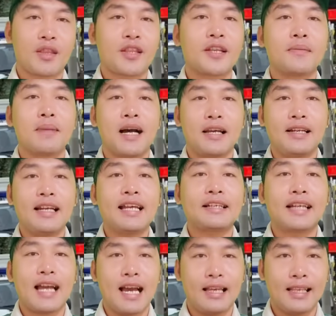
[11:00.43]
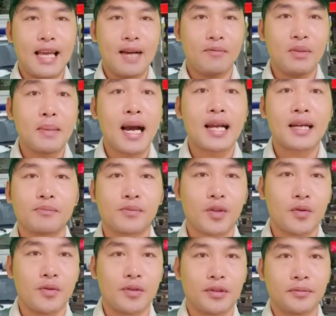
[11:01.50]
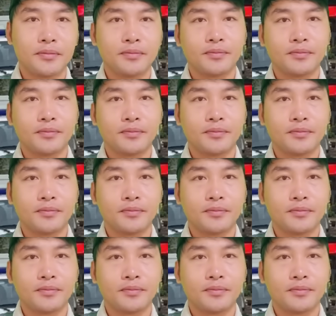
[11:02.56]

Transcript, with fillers: thì Bảy đã trả giá với 3 tù rồi